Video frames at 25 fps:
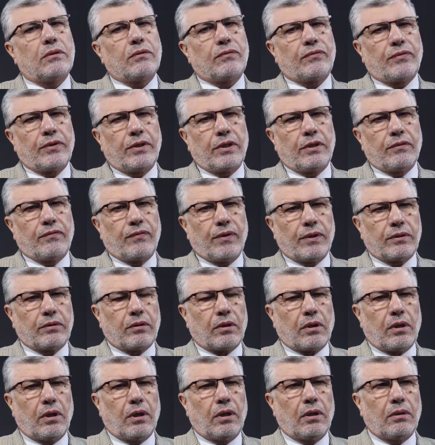في
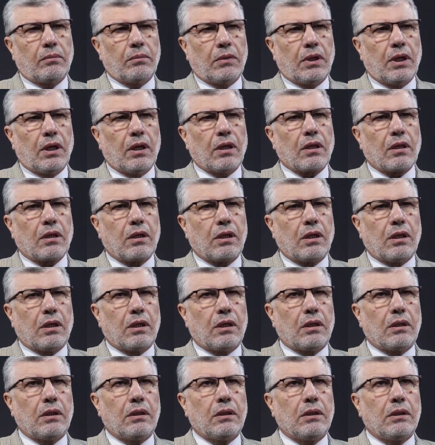فتره
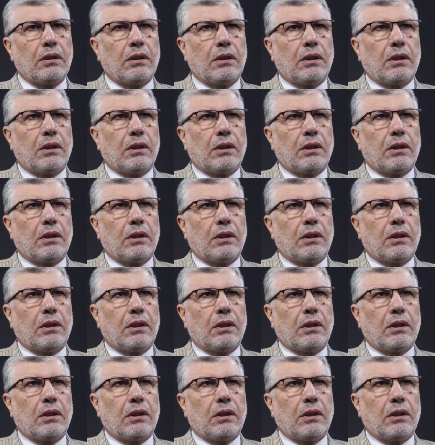ماضيه